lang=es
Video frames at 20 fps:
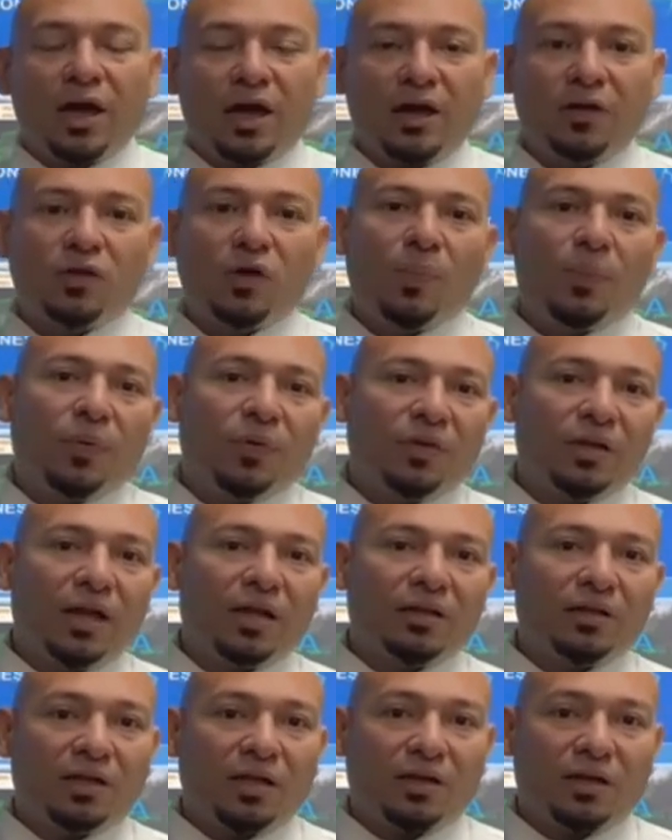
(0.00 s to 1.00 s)
estos
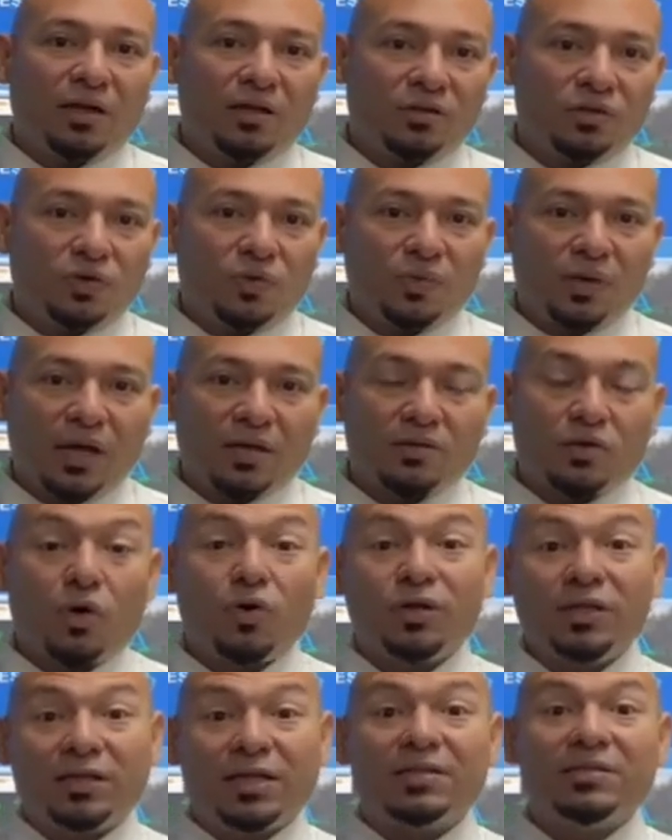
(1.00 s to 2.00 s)
podrían tener lluvias
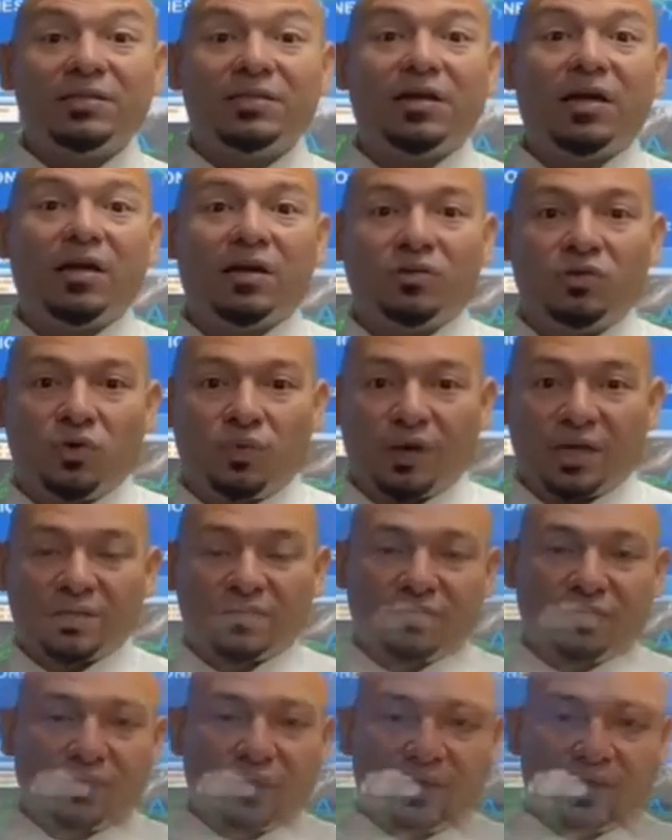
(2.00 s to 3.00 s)
o intensidad de lluvias
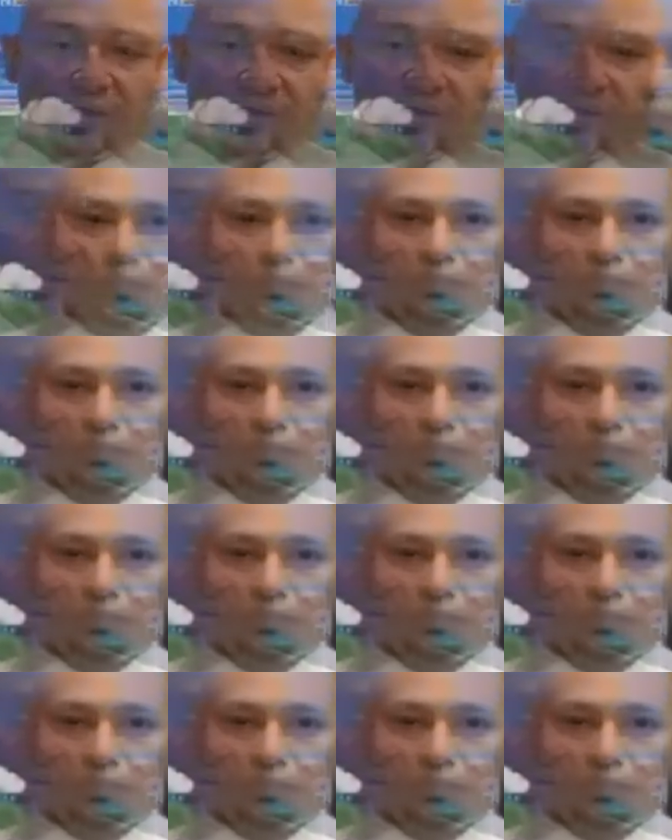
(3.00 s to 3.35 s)
fuertes.